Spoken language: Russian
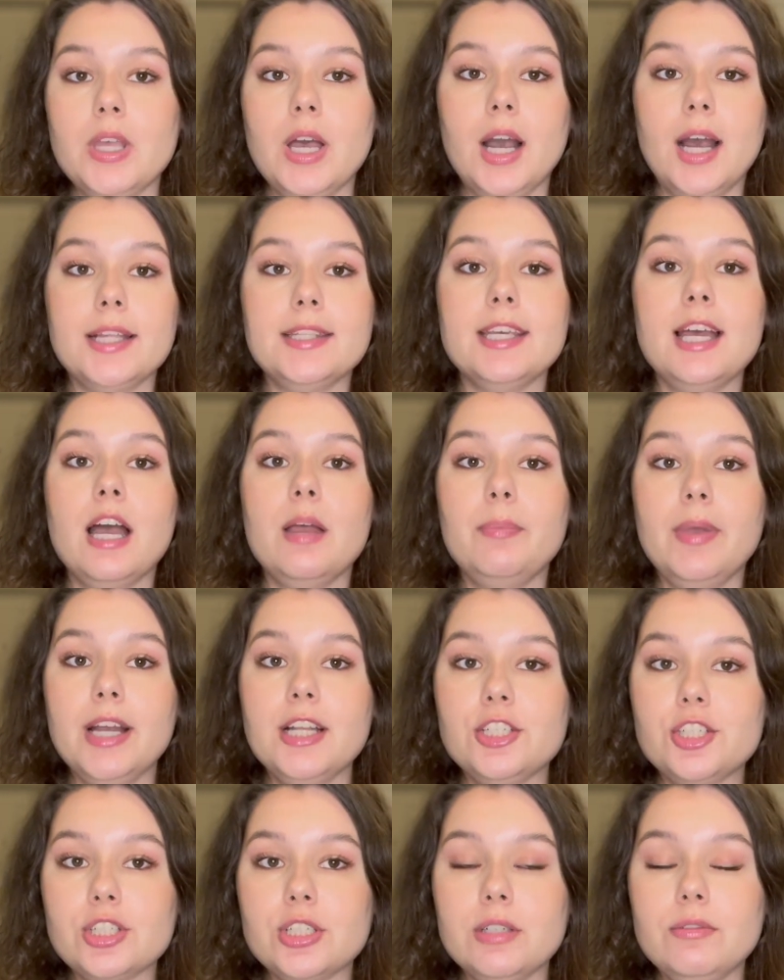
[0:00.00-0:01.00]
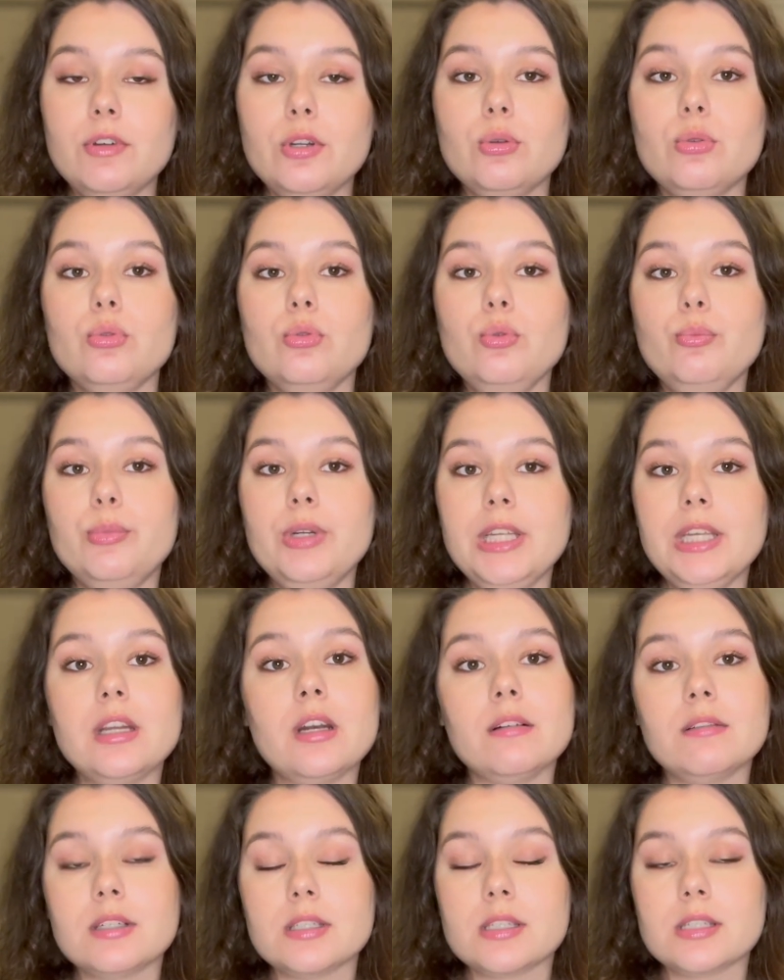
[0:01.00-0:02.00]
Хотя, опять же говорю,
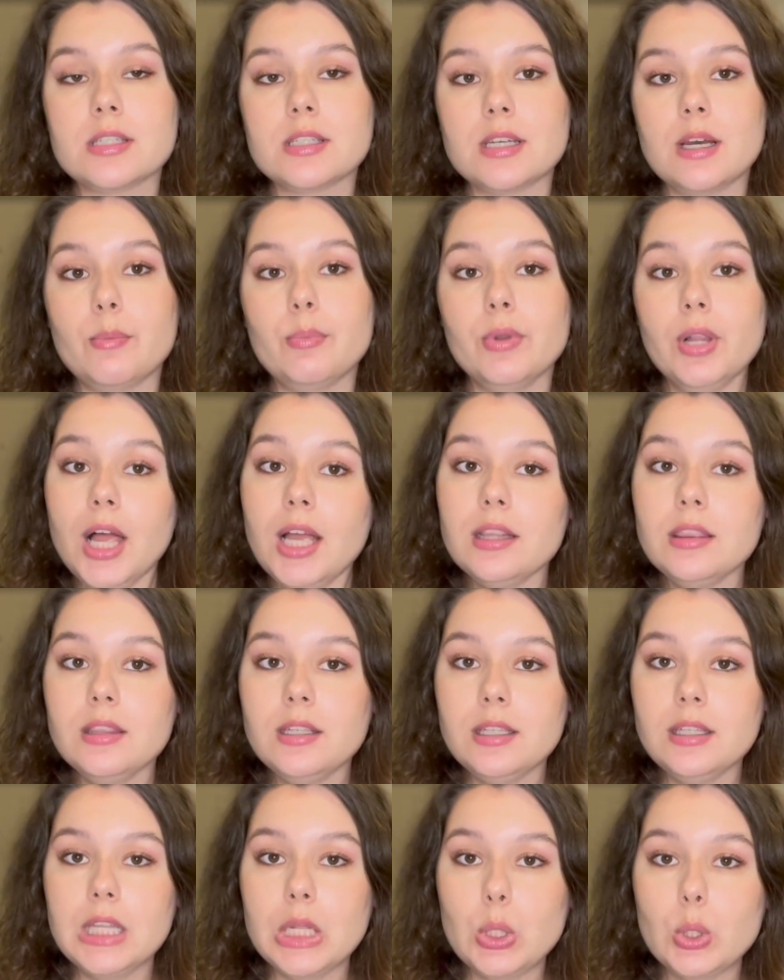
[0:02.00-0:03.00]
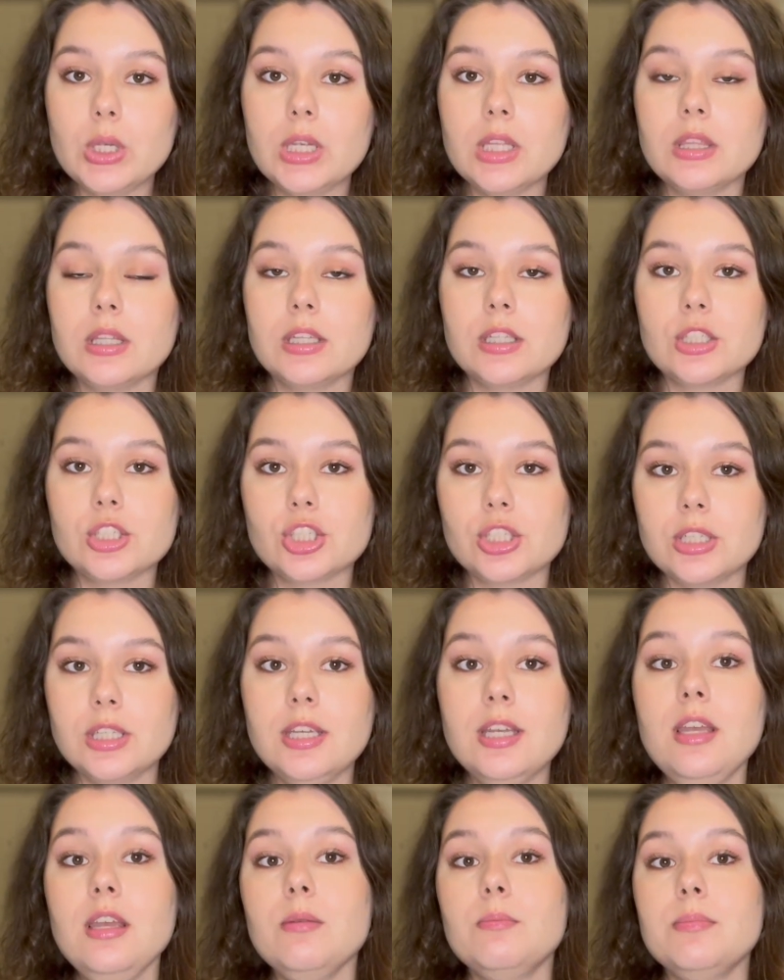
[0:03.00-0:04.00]
дублироваться. Платные дороги
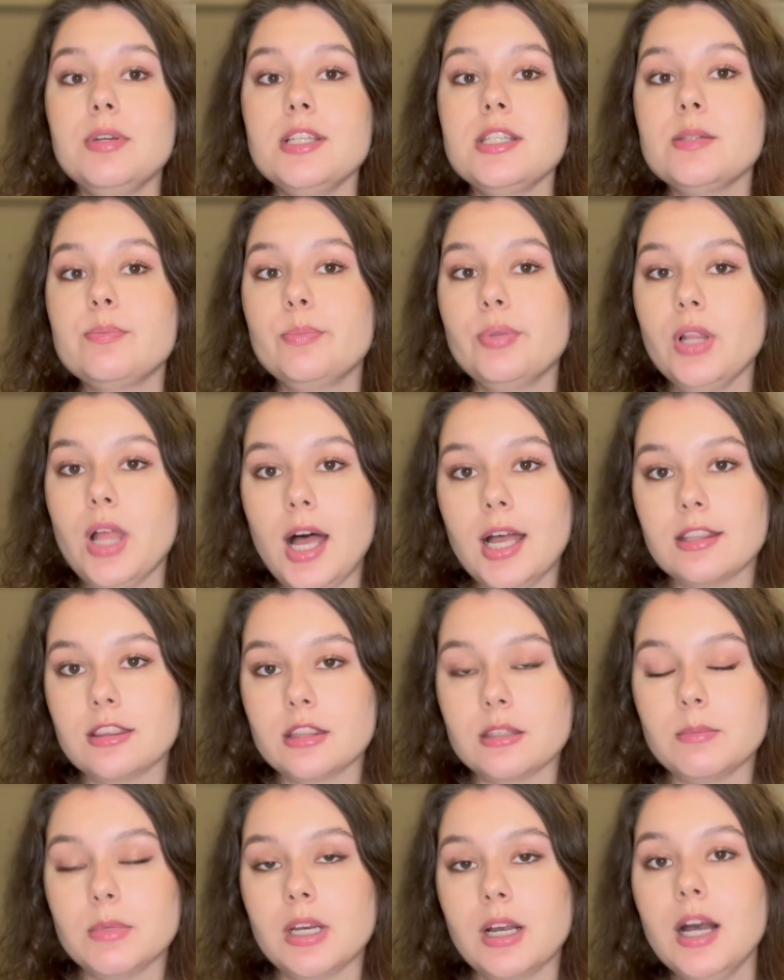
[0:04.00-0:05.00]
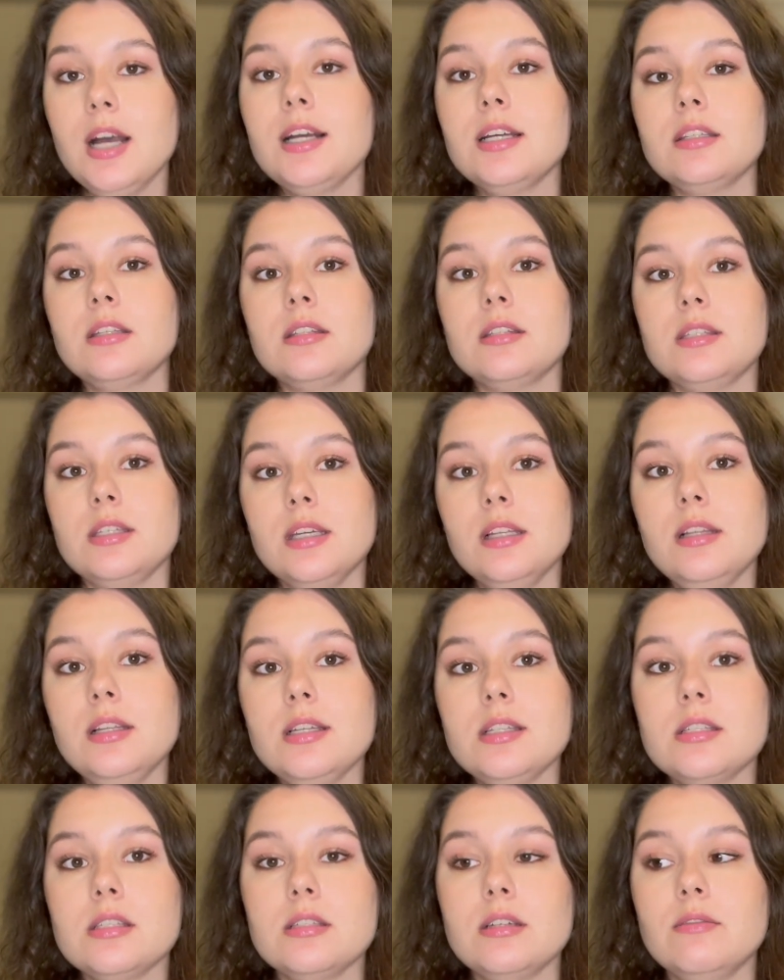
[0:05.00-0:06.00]
должны бесплатными, как это
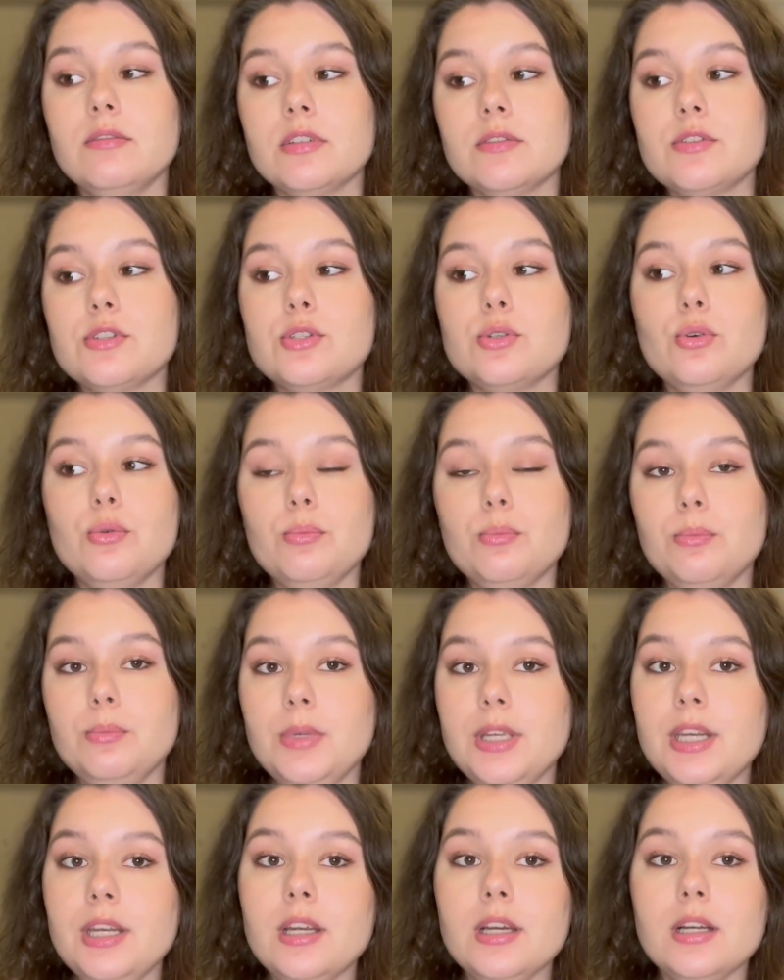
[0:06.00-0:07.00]
делается во всем мире,